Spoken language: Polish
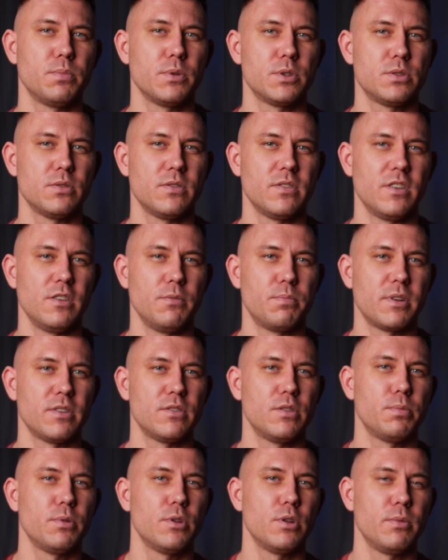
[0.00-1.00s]
potrzebowały
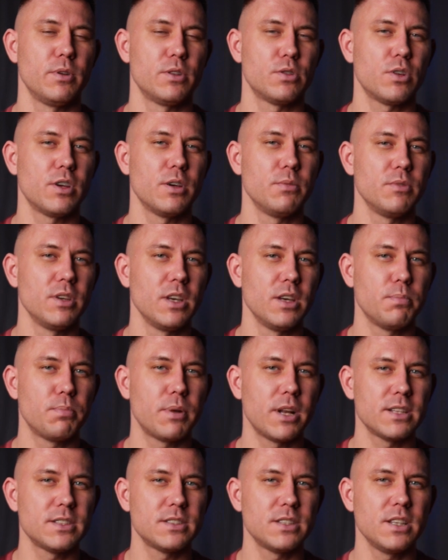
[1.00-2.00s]
prawdopodobnie trochę mniej
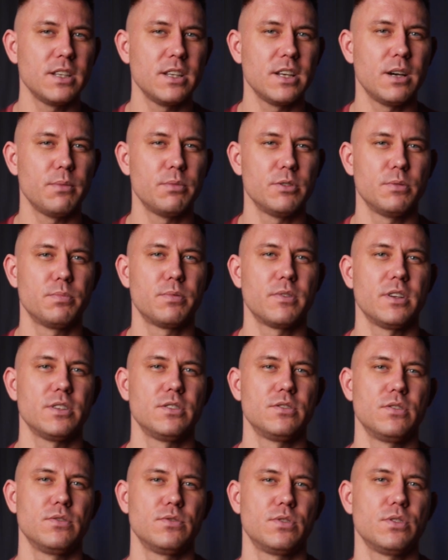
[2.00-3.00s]
pracy, aby
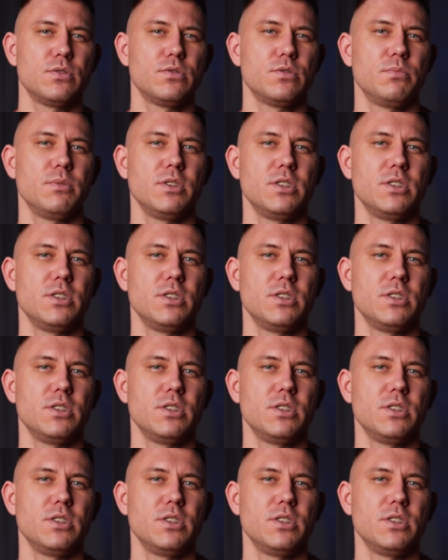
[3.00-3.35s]
doprowadzić do wzrostu